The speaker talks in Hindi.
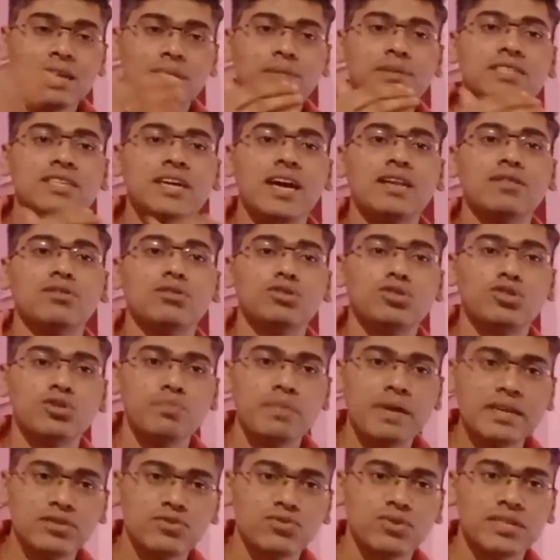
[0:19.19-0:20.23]
नमस्कार
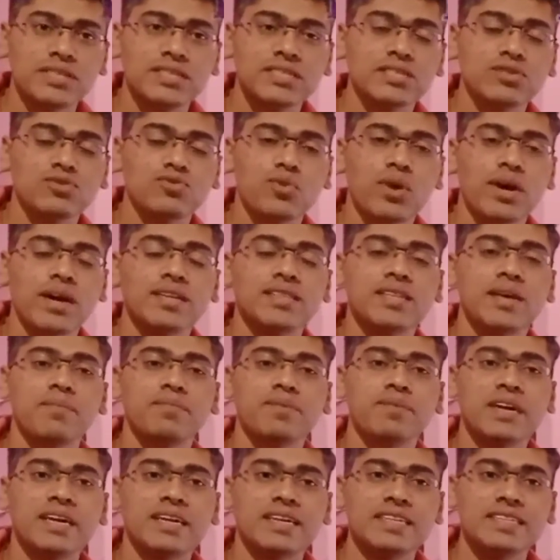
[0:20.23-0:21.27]
दोस्तों मैं सूरज सिंह स्वागत है
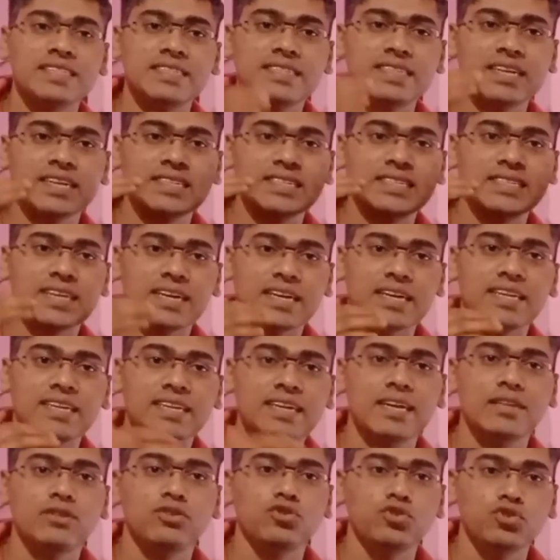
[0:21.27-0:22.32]
आपका ग्रीन तक
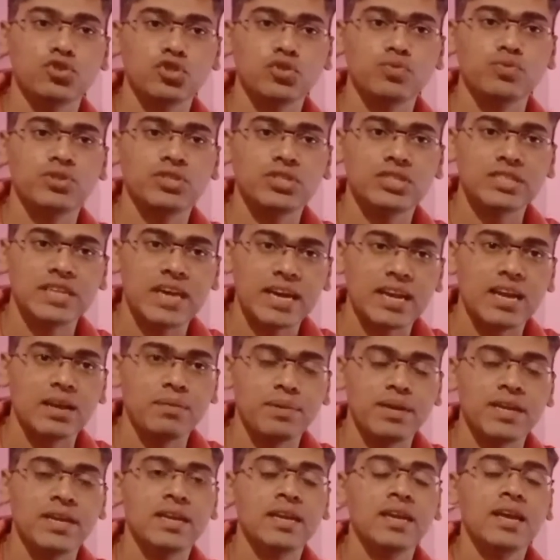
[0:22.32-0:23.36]
टेक्निकल यूट्यूब
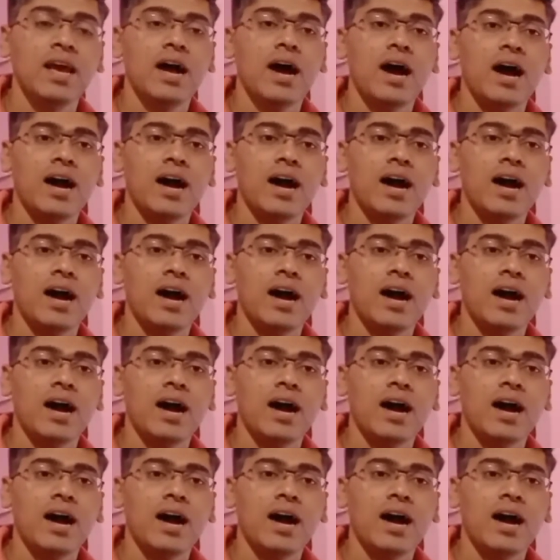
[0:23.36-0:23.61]
चैनल में